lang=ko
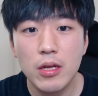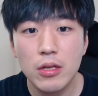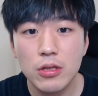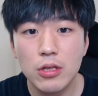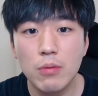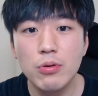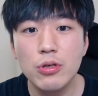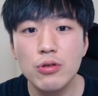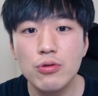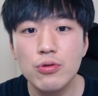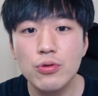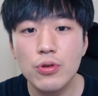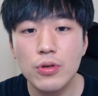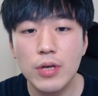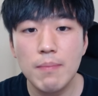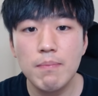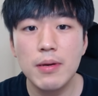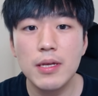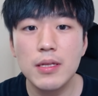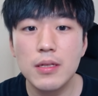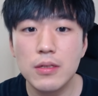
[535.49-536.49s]
더불어 구독
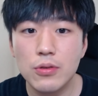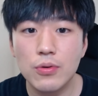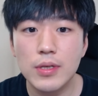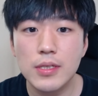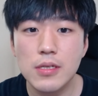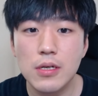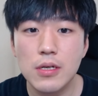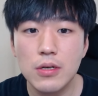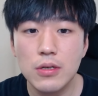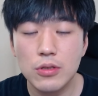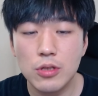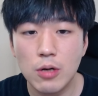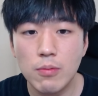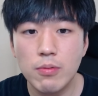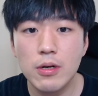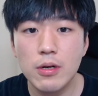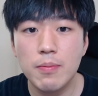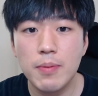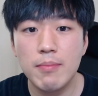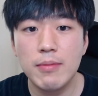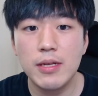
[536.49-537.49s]
캠페인을 통해서
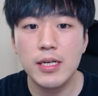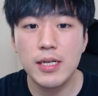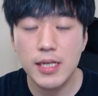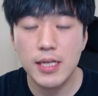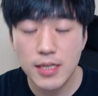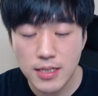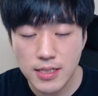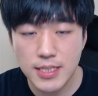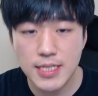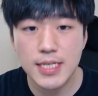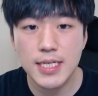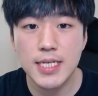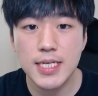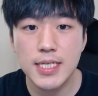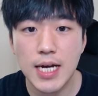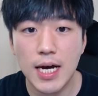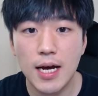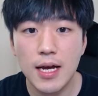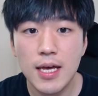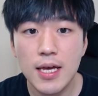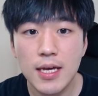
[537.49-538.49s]
더불어 패밀리를
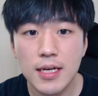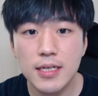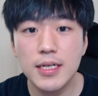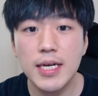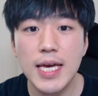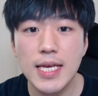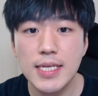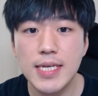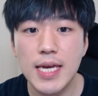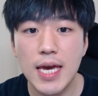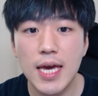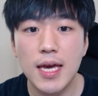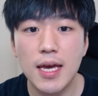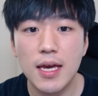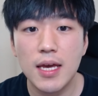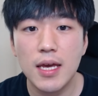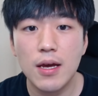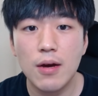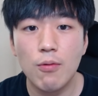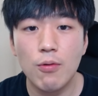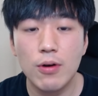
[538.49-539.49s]
지키자. 그게
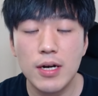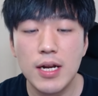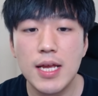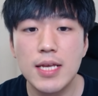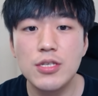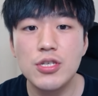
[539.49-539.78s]
제 원래